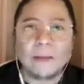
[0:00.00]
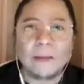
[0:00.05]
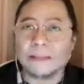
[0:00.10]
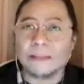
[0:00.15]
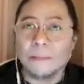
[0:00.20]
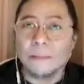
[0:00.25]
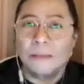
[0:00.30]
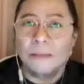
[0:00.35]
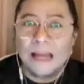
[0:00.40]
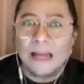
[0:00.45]

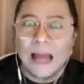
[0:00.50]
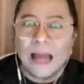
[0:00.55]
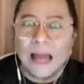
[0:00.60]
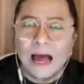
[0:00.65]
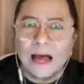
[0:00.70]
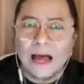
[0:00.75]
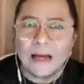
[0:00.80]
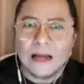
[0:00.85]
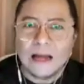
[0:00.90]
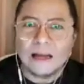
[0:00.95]
let's say,
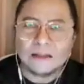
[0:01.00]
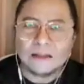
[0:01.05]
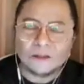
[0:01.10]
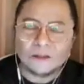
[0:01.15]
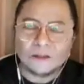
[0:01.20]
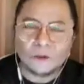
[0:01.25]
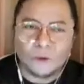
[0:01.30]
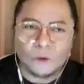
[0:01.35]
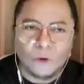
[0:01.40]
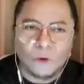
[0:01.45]
biglaan, na
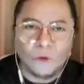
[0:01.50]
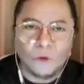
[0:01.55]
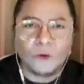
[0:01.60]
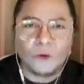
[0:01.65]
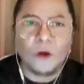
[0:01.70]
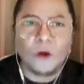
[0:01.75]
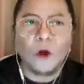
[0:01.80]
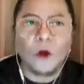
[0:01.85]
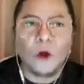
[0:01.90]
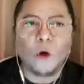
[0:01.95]

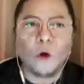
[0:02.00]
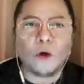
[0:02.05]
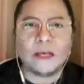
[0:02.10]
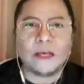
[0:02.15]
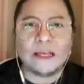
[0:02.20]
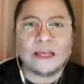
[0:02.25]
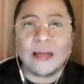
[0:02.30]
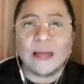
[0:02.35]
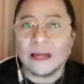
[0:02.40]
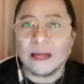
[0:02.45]
stroke, o
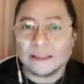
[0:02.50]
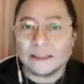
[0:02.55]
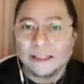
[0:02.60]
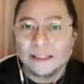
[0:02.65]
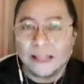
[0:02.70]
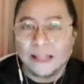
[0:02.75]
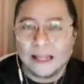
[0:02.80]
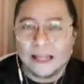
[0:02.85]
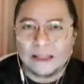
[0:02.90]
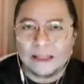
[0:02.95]
kaya na
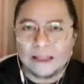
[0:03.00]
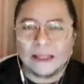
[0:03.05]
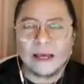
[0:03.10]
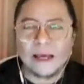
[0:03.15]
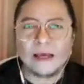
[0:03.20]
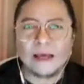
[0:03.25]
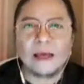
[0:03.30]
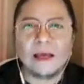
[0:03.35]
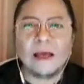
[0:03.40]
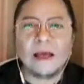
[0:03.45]

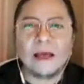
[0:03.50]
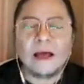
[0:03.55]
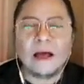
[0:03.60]
aksidente.